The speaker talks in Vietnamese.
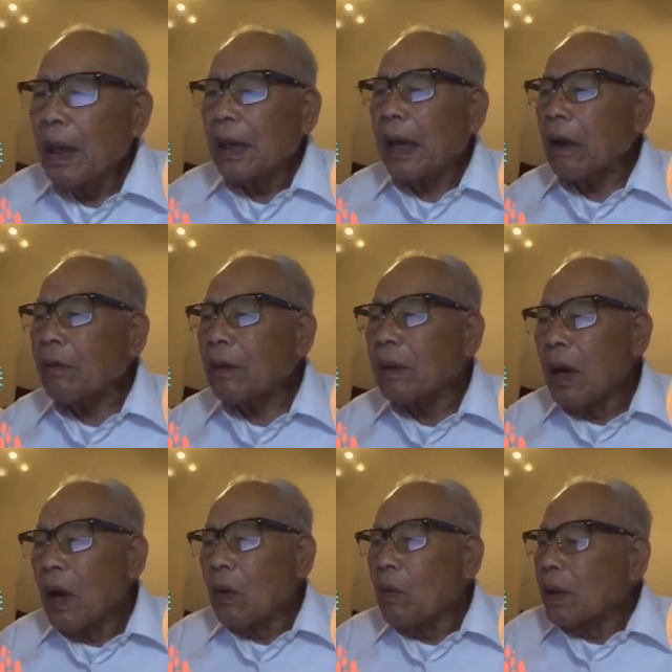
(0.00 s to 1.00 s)
Các
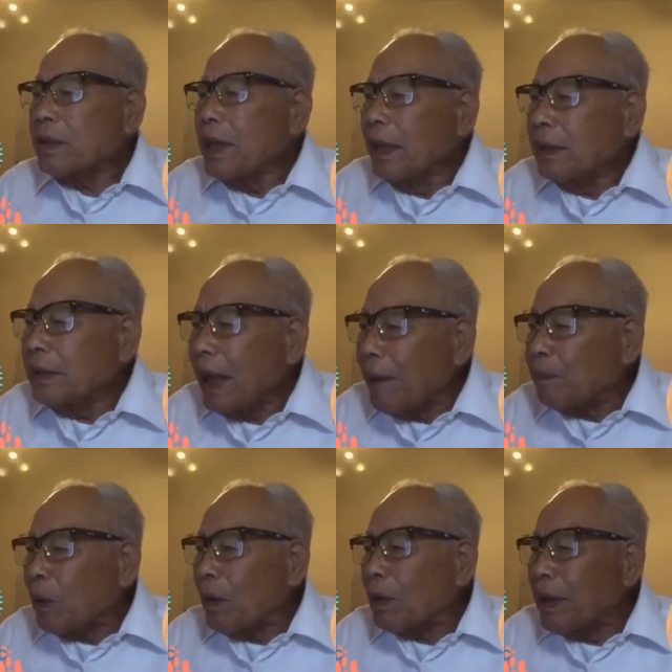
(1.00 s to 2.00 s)
cuộc chiến tiếp
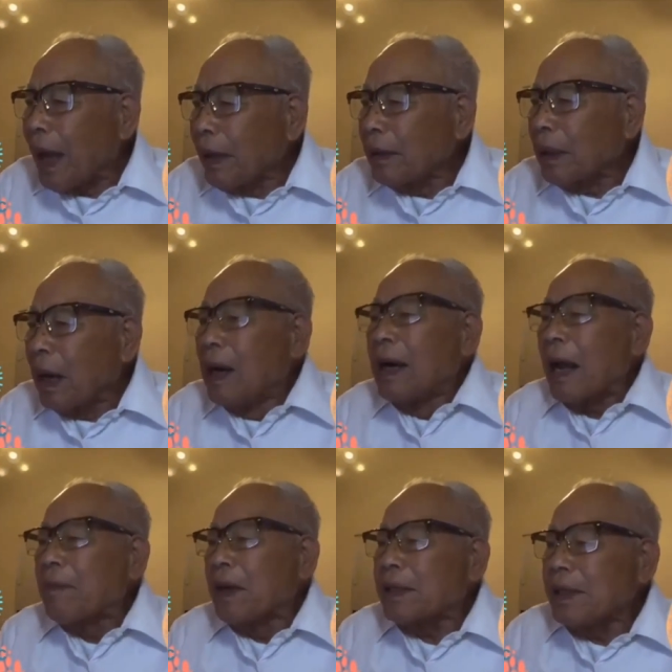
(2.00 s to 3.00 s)
diễn từ
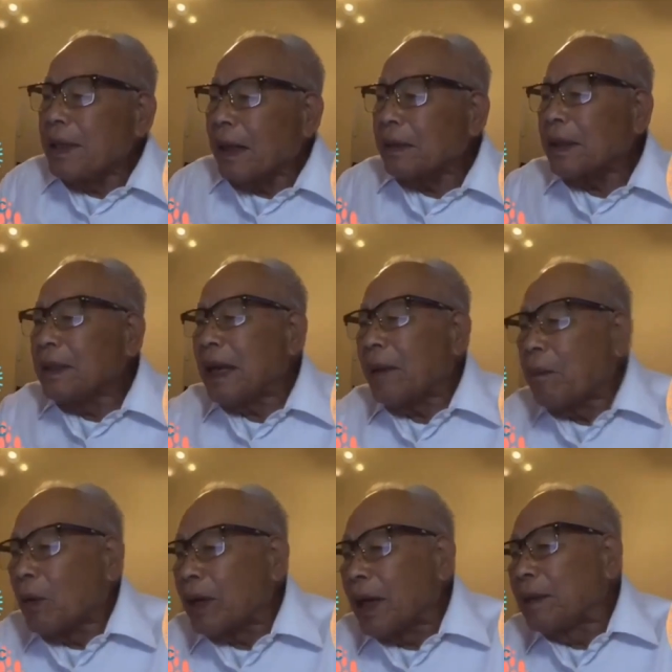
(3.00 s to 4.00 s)
ngày mười chín tháng tư năm
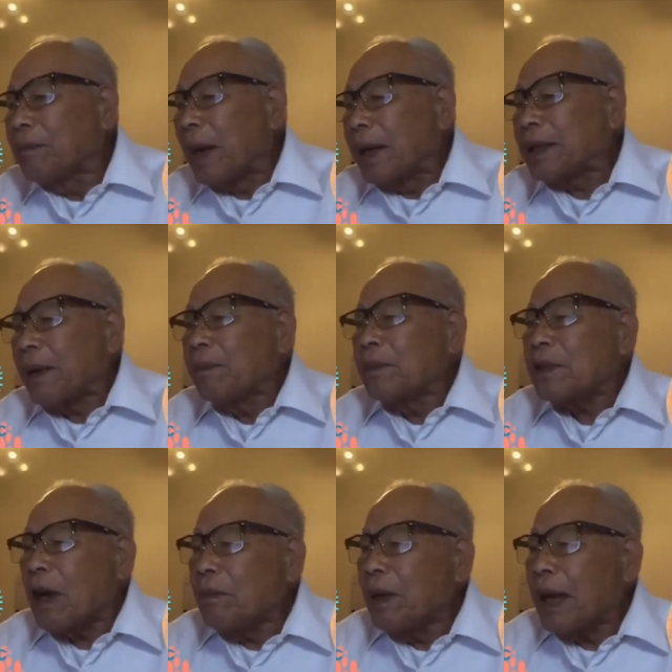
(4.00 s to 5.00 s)
một nghìn bảy trăm
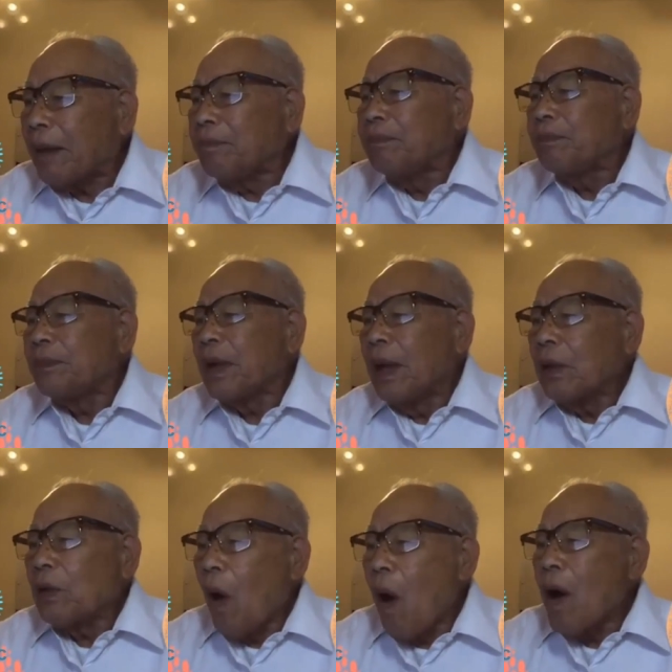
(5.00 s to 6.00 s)
sáu mươi lăm
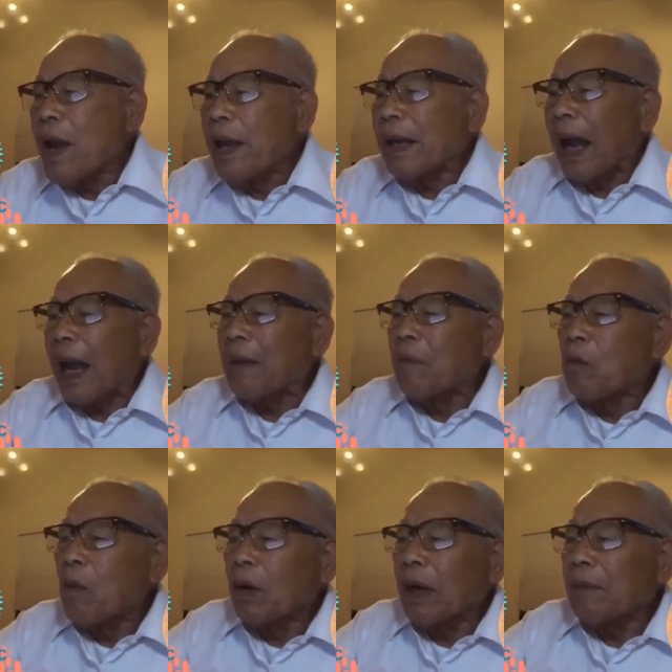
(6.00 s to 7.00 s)
cho đến ngày
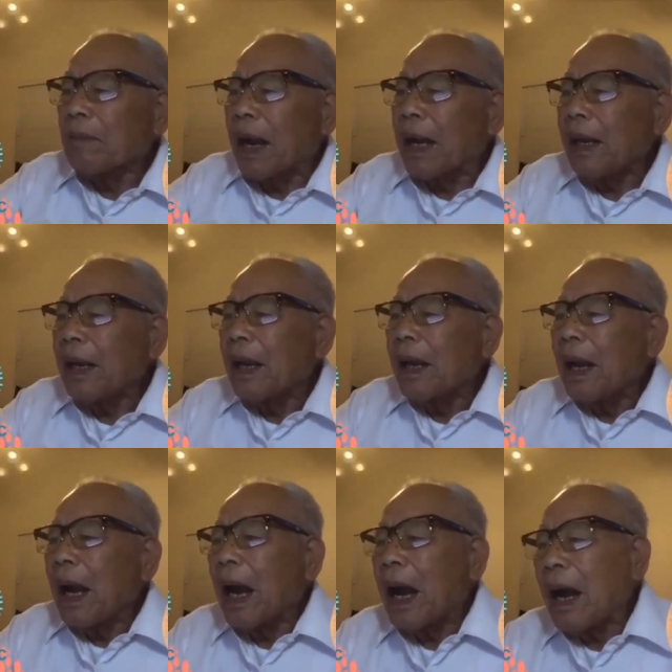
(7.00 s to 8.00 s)
bốn tháng bảy
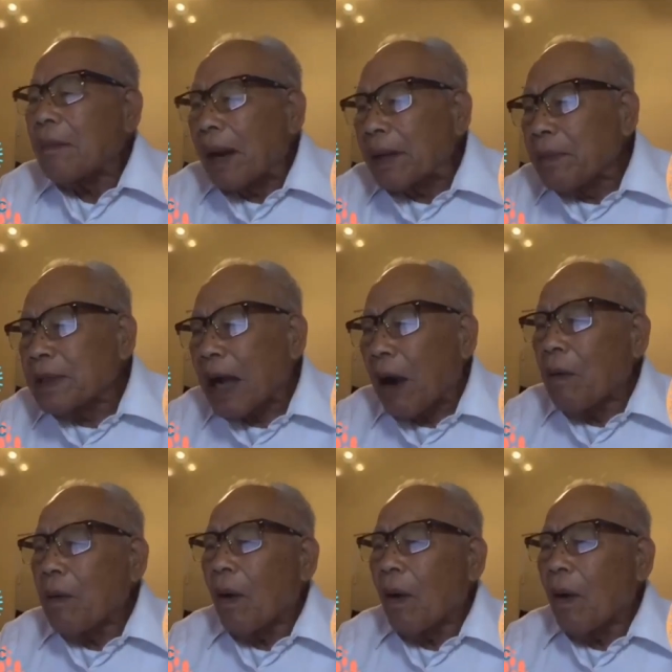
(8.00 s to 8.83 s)
bảy mươi sáu.